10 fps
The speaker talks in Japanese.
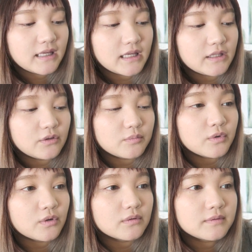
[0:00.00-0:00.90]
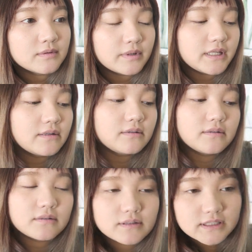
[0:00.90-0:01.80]
えっともうお
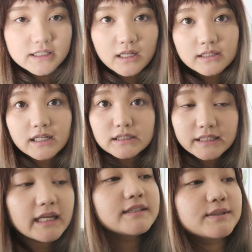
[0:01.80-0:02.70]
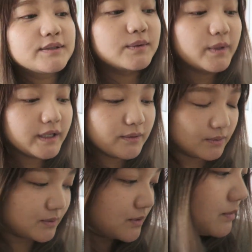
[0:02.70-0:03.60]
昼時間なんで、そろそろお昼
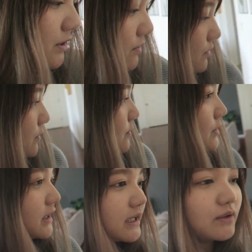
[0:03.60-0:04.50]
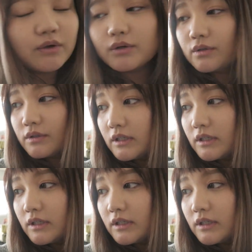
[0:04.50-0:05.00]
の準備しようと思うんだけど、